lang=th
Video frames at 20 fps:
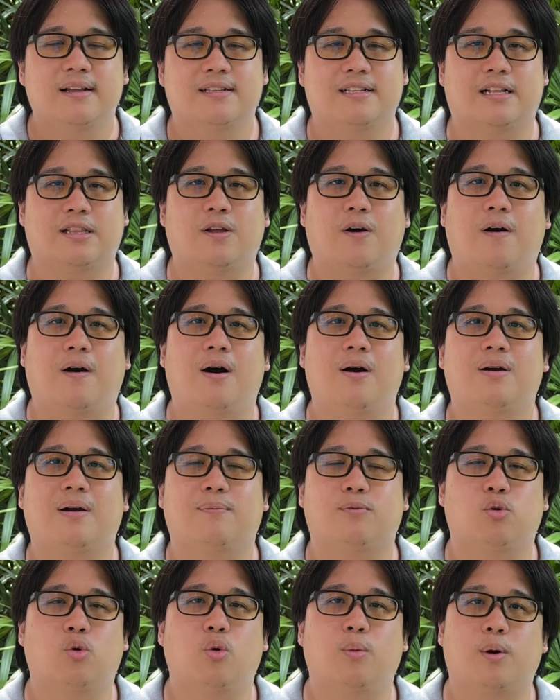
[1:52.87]
จะต่อเข้ากั
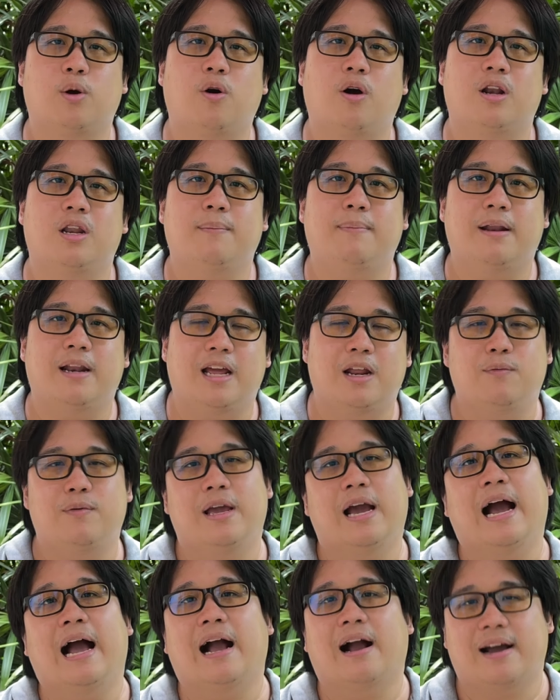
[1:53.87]
บตัวอุปกรณ์ที่เป็น
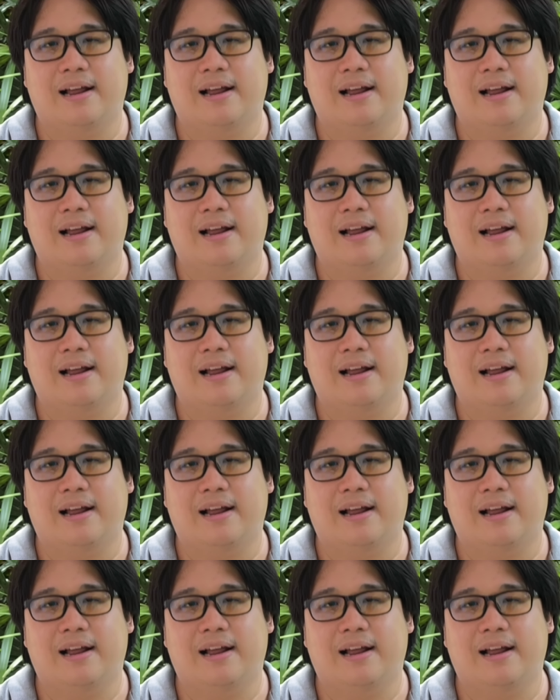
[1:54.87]
NVR